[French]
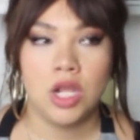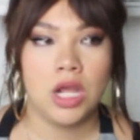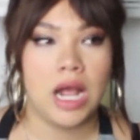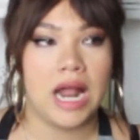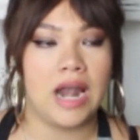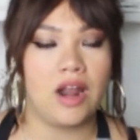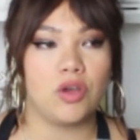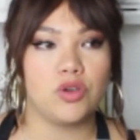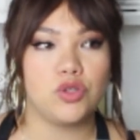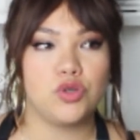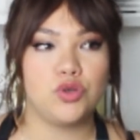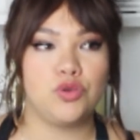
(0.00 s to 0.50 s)

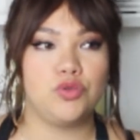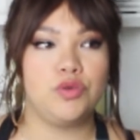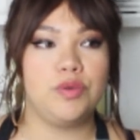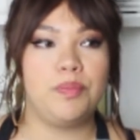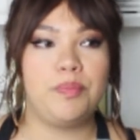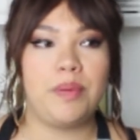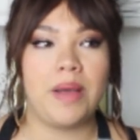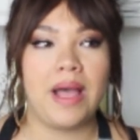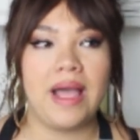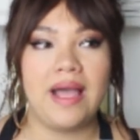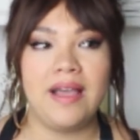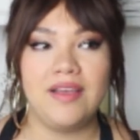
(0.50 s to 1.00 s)
Alors, je suis
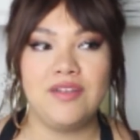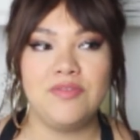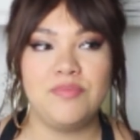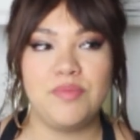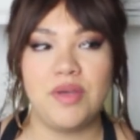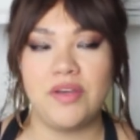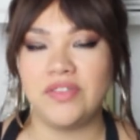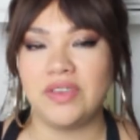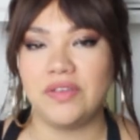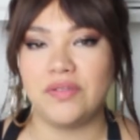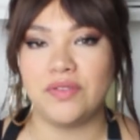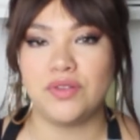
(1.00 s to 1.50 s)
pas une
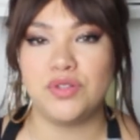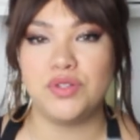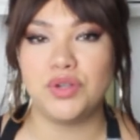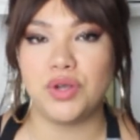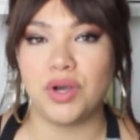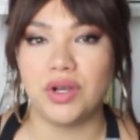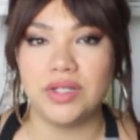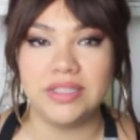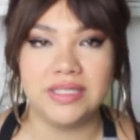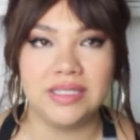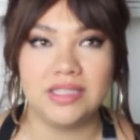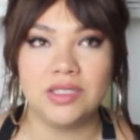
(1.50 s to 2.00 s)
meuf qui fait du
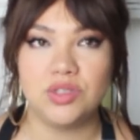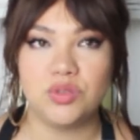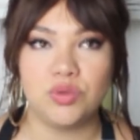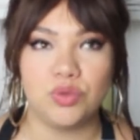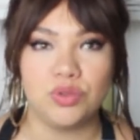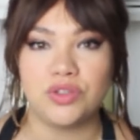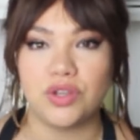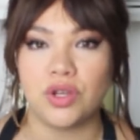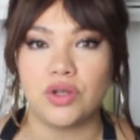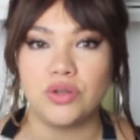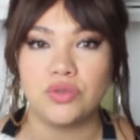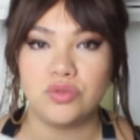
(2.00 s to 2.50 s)
running tout
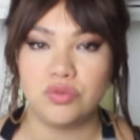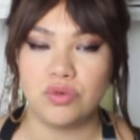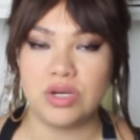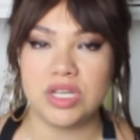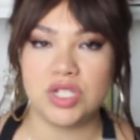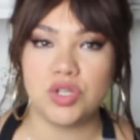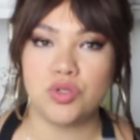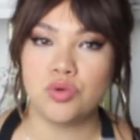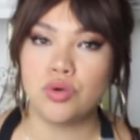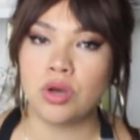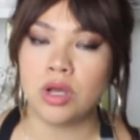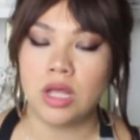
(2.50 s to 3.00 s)
le temps, tous
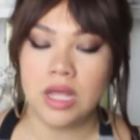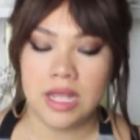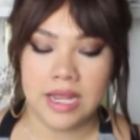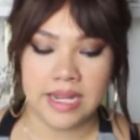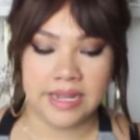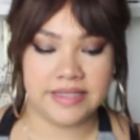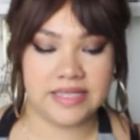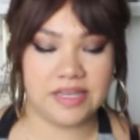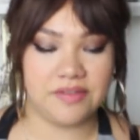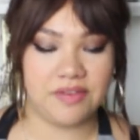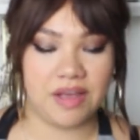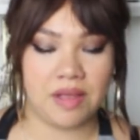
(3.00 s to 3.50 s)
les jours,
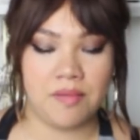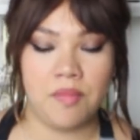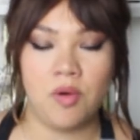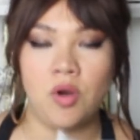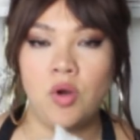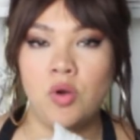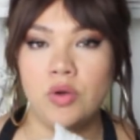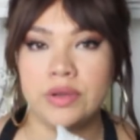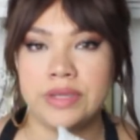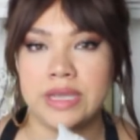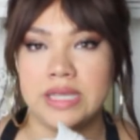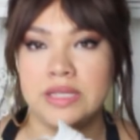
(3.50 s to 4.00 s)
c'est
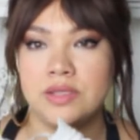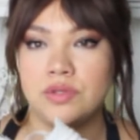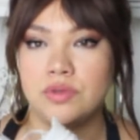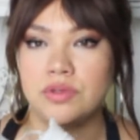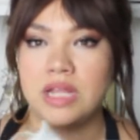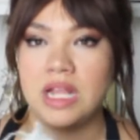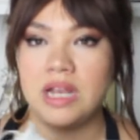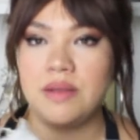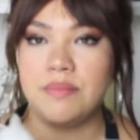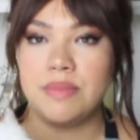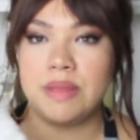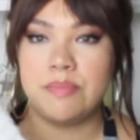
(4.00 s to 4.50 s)
vraiment
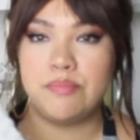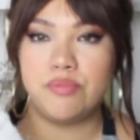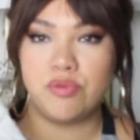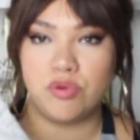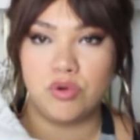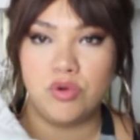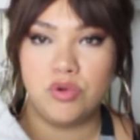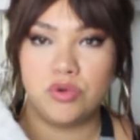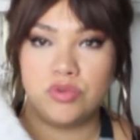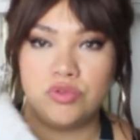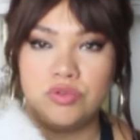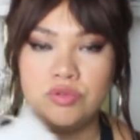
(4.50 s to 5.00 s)
occasionnel, mais
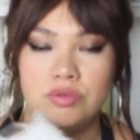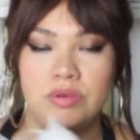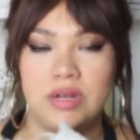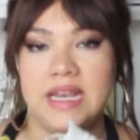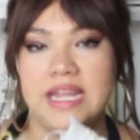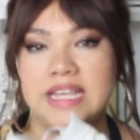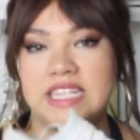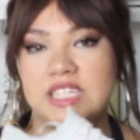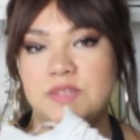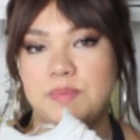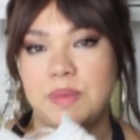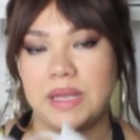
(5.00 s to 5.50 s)
pour le coup,
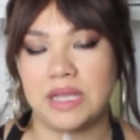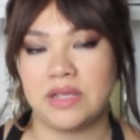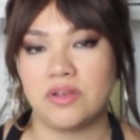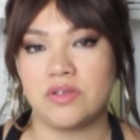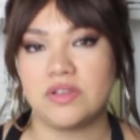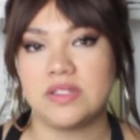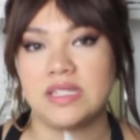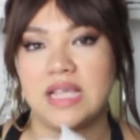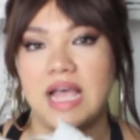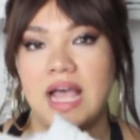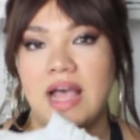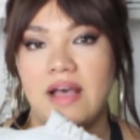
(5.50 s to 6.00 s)

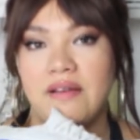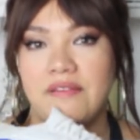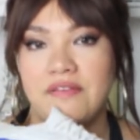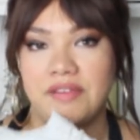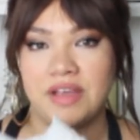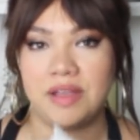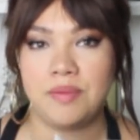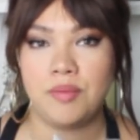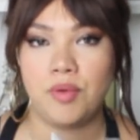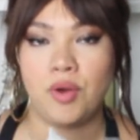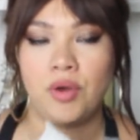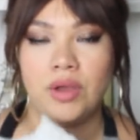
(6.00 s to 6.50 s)
l'expérience a
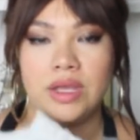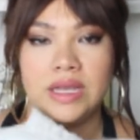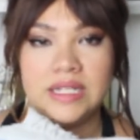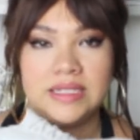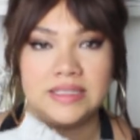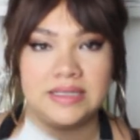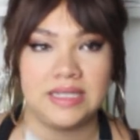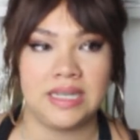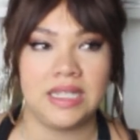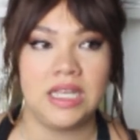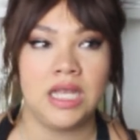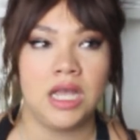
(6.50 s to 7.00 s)
vraiment
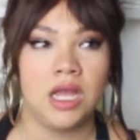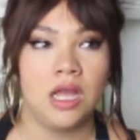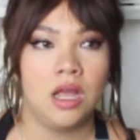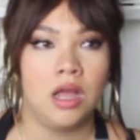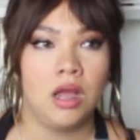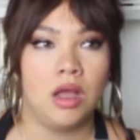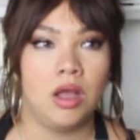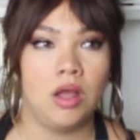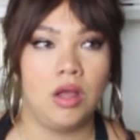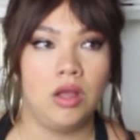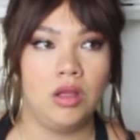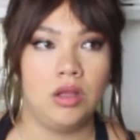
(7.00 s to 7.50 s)
été
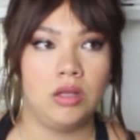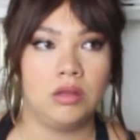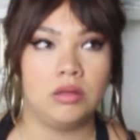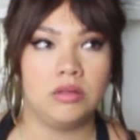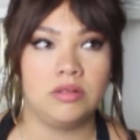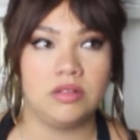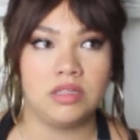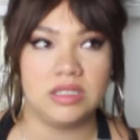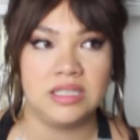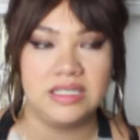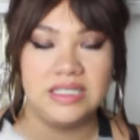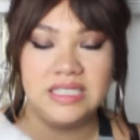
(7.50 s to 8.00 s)
euh,
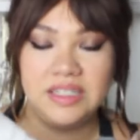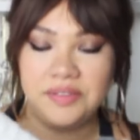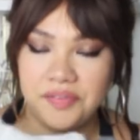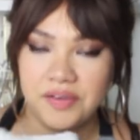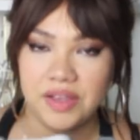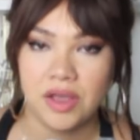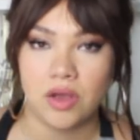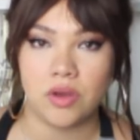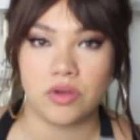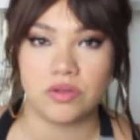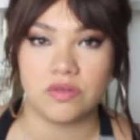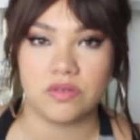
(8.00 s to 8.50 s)

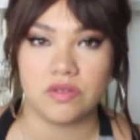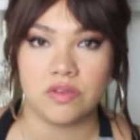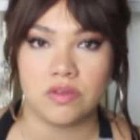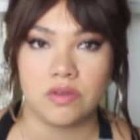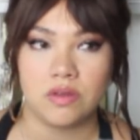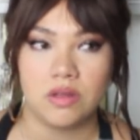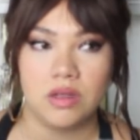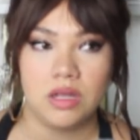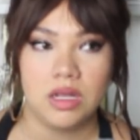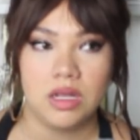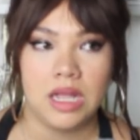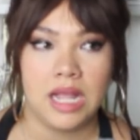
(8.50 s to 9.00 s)
différente
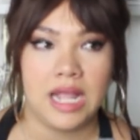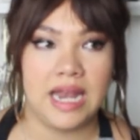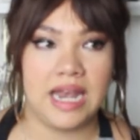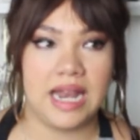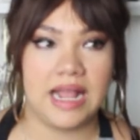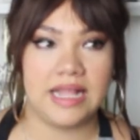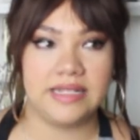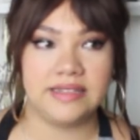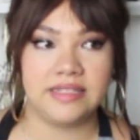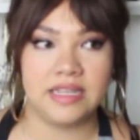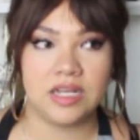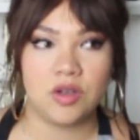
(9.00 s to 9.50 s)
elle
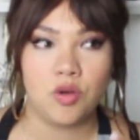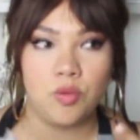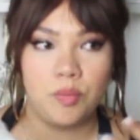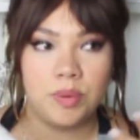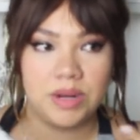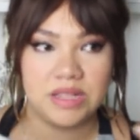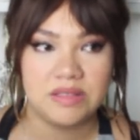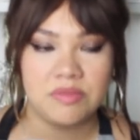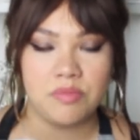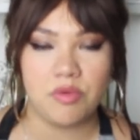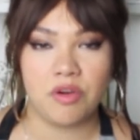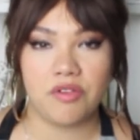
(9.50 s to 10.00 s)
a été
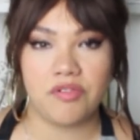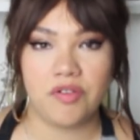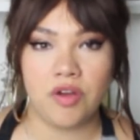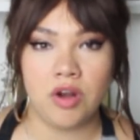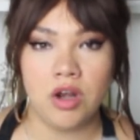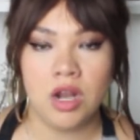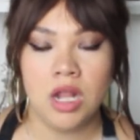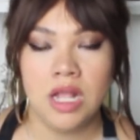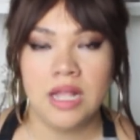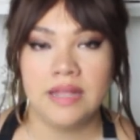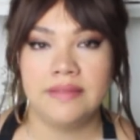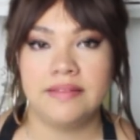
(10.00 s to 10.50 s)
complètement
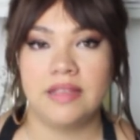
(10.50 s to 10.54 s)
folle.